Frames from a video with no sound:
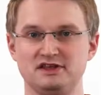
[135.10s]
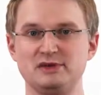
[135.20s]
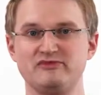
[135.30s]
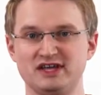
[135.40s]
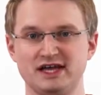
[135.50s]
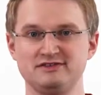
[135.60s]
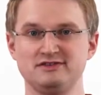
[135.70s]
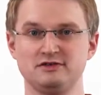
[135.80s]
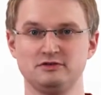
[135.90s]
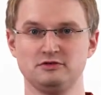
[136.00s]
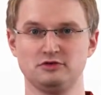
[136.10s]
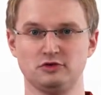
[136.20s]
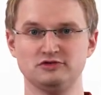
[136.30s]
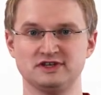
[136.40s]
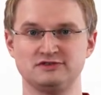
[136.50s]
nehmen wir jetzt
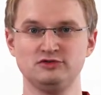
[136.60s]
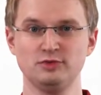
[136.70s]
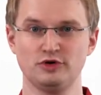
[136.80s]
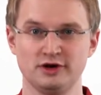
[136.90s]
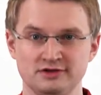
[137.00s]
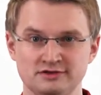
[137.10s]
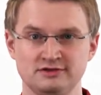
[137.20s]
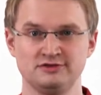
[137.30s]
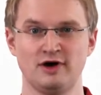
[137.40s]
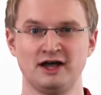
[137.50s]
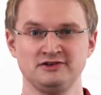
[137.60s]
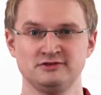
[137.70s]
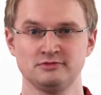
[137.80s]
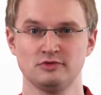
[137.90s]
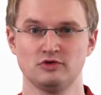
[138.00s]
unser Zubehör zur Hand,
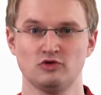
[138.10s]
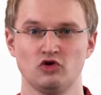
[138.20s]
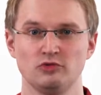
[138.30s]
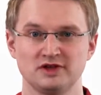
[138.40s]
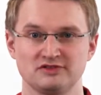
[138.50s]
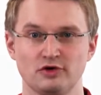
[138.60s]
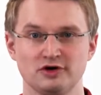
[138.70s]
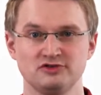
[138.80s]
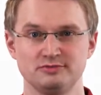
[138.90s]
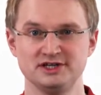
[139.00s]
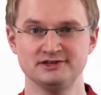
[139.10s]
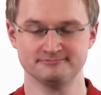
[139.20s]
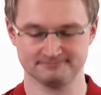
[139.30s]
um das Rohr zu biegen.